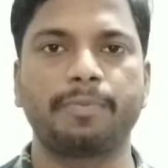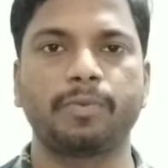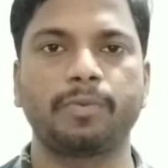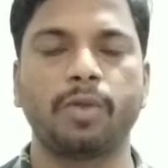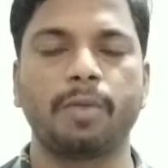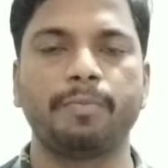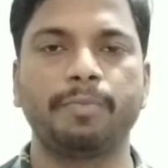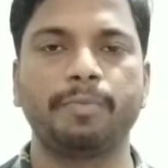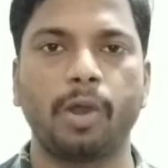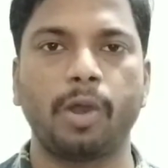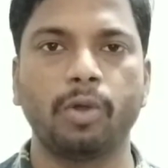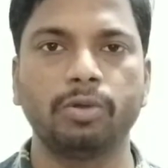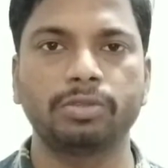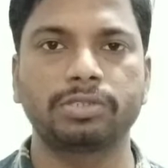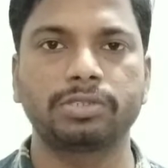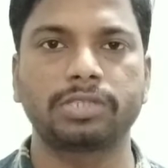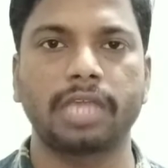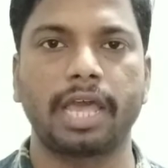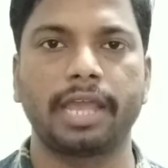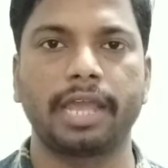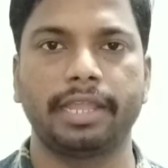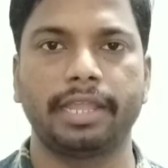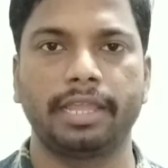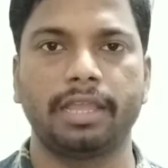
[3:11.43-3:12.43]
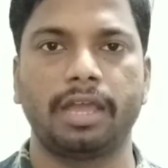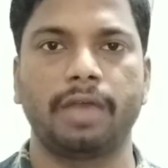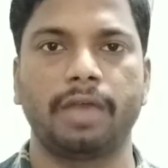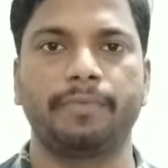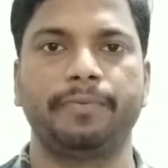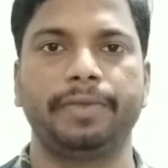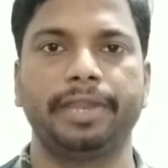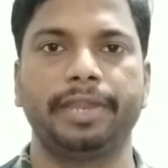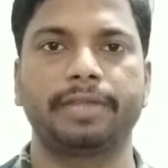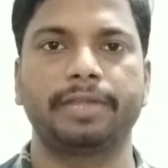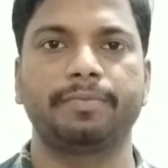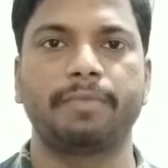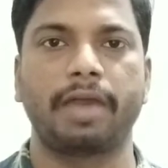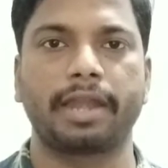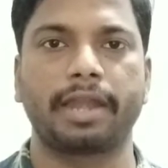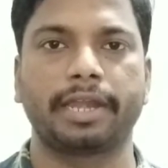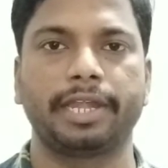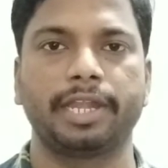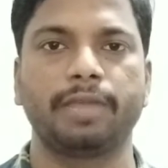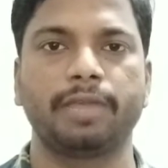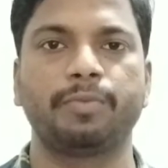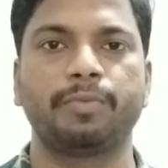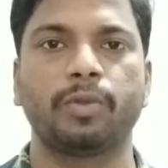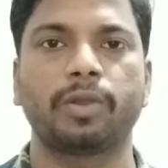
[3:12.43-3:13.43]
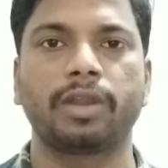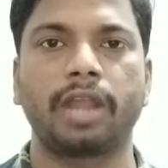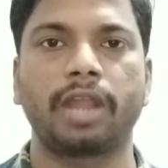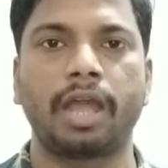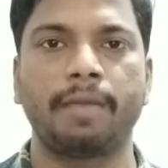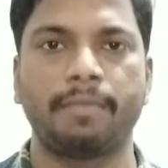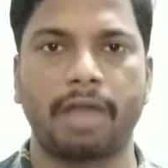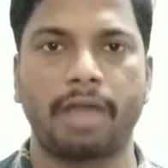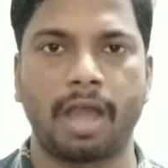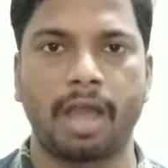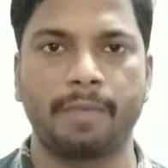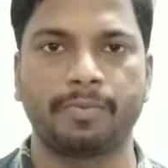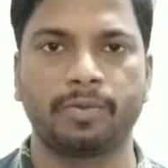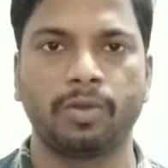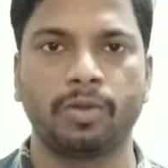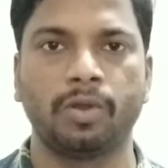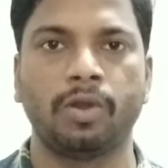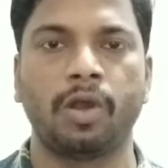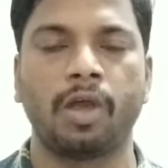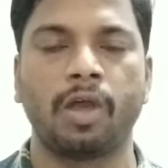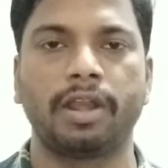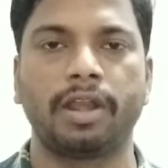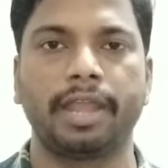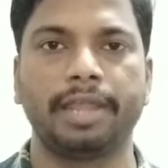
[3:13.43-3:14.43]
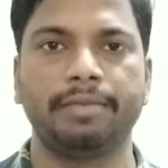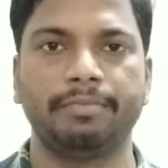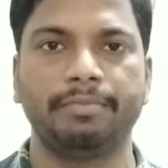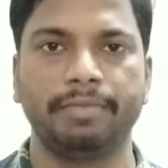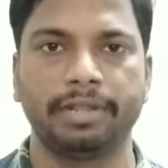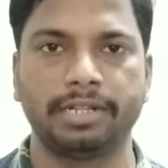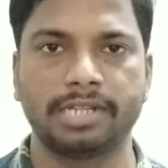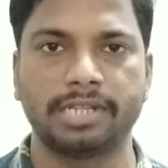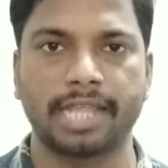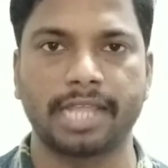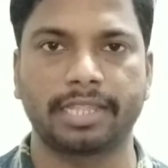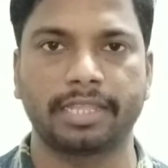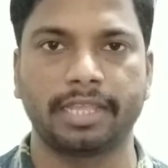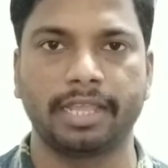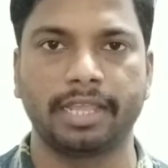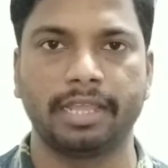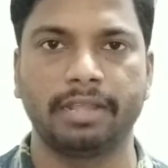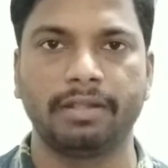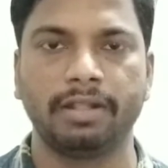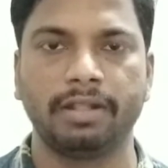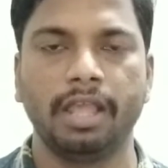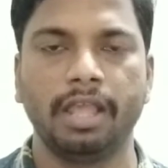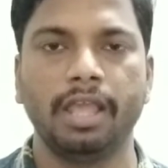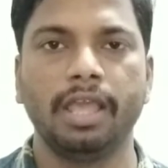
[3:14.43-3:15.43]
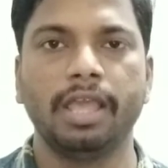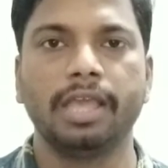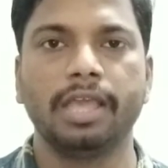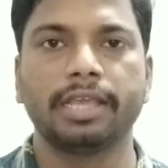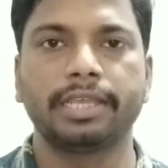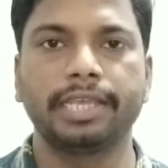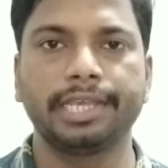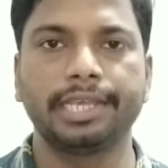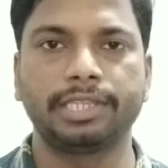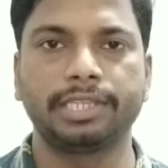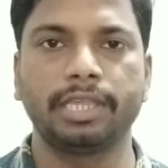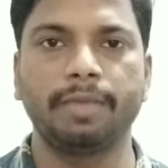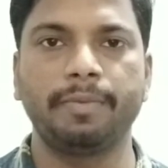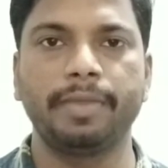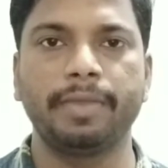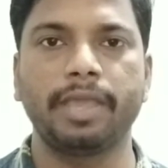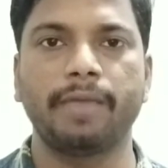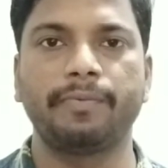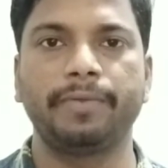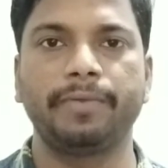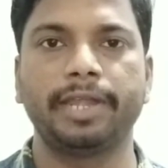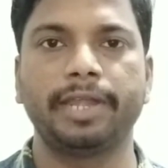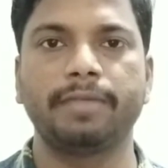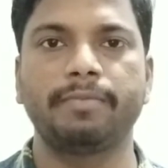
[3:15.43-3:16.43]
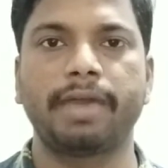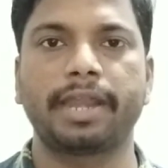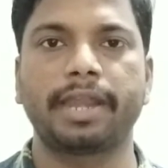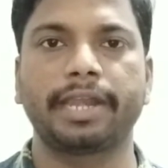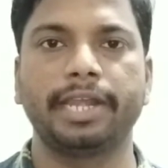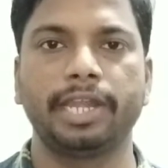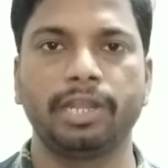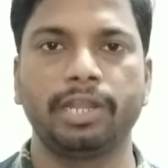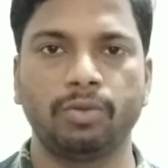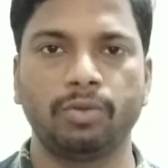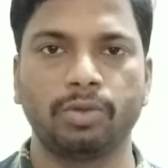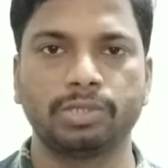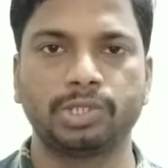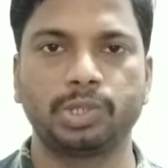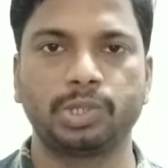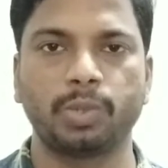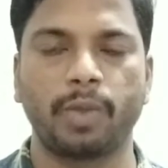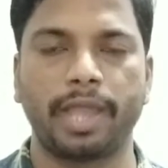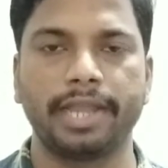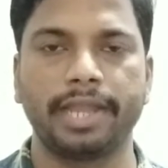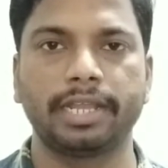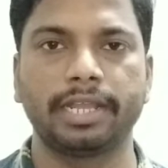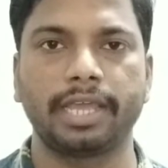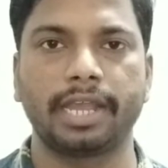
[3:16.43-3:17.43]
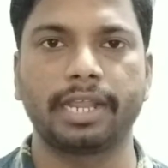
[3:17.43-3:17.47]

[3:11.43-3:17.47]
आपको बहुत सारे अफिलेट मार्केटिंग प्रोग्राम आपको ऑनलाइन मिल जाते हैं किसी भी अफिलेट मार्केटिंग को ज्वाइन